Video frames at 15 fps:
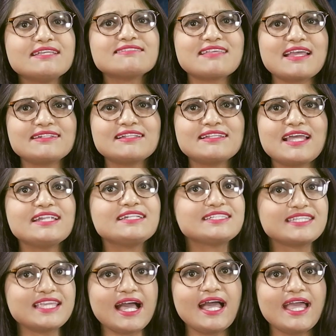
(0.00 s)
ये सैटेलाइट
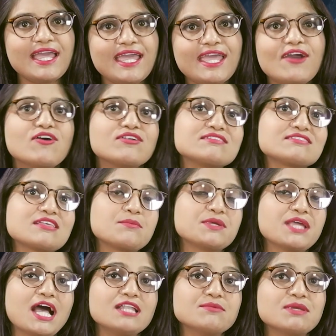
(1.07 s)
क्या है और इस
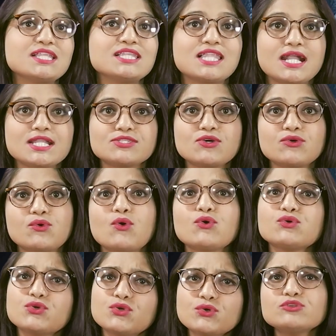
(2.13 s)
अभियान में लड़कियों को
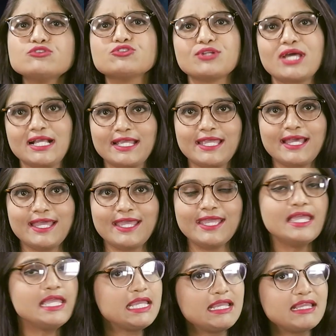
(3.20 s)
क्यों चुना गया
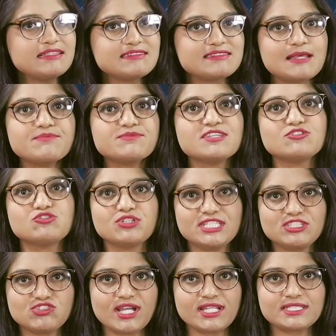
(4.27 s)
है इन सब से
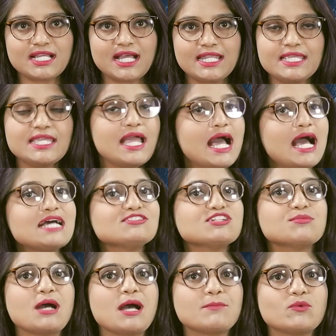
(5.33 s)
जुड़ी जानकारी आज
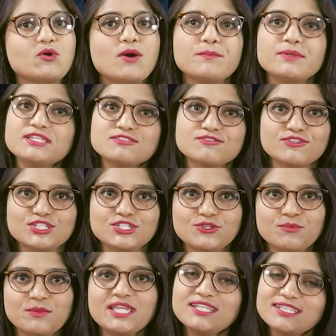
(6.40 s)
हम आपको अपनी इस
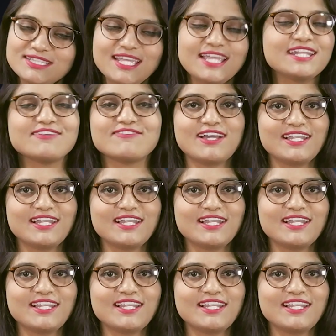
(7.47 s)
वीडियो में देने